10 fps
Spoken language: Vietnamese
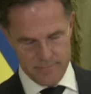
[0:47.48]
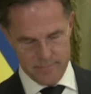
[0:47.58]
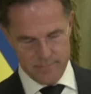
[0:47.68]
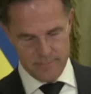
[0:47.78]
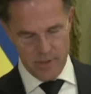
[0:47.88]
dõi
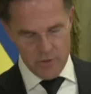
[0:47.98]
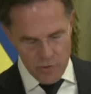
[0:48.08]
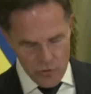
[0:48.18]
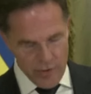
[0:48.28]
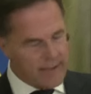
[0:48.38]
rằng
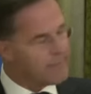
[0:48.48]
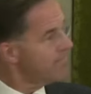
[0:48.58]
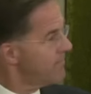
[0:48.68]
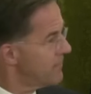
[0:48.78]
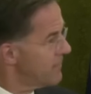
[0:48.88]

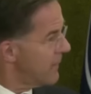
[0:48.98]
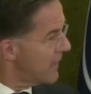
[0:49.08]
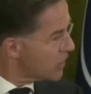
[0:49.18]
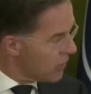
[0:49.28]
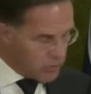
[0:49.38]
NATO luôn sát
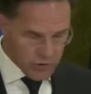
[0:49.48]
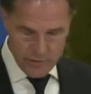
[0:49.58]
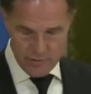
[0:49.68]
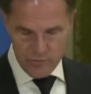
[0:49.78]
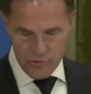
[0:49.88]
cánh cùng
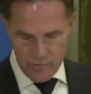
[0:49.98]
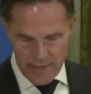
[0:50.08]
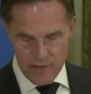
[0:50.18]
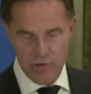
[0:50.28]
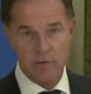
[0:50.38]
Ukraine.